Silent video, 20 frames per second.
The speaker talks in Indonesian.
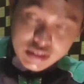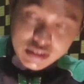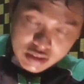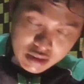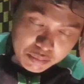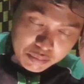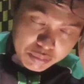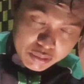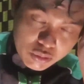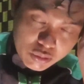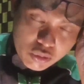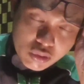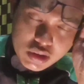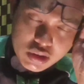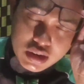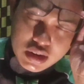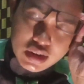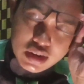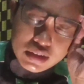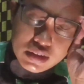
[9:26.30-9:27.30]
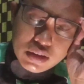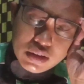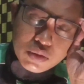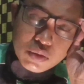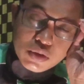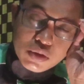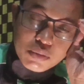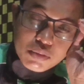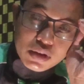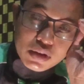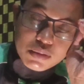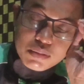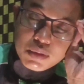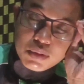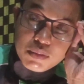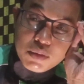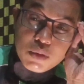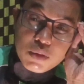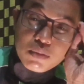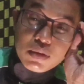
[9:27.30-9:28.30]
dapat orderannya tuh
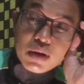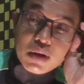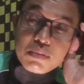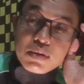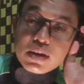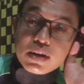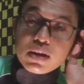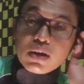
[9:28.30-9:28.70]
teman-teman belum dapat